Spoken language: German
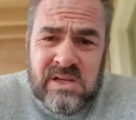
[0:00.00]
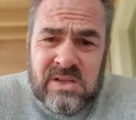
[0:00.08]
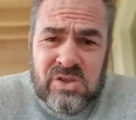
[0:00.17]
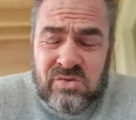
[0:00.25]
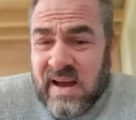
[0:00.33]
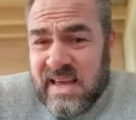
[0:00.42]

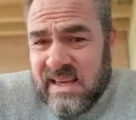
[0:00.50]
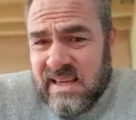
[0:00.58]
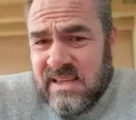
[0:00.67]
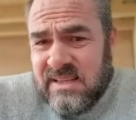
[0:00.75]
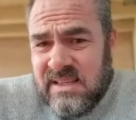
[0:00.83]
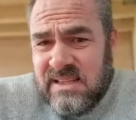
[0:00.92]
schweige
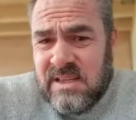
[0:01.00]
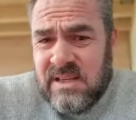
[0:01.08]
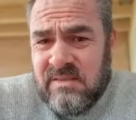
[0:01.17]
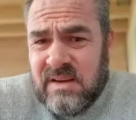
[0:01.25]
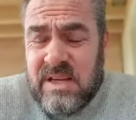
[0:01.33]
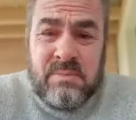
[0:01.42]
ich nicht,
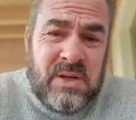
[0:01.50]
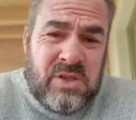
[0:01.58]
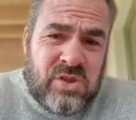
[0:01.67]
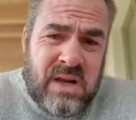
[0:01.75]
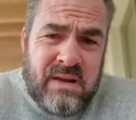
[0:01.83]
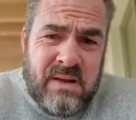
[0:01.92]
wenn ich
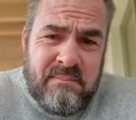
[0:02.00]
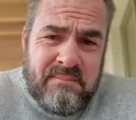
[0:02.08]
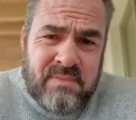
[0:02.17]
Missstände,